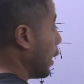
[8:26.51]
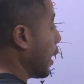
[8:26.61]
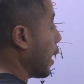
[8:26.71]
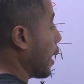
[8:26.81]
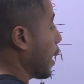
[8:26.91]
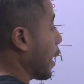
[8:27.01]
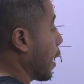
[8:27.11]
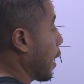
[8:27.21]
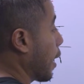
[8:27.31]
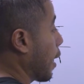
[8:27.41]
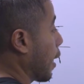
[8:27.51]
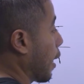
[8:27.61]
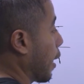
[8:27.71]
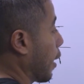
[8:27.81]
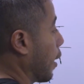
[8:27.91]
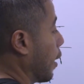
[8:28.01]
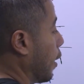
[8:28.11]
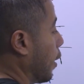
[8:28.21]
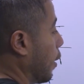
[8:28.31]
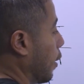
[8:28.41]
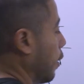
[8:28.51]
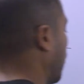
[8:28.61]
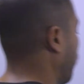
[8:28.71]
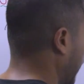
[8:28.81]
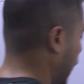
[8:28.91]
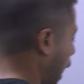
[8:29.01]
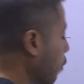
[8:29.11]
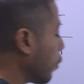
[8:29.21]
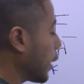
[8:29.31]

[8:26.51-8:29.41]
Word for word: é, é, é variável,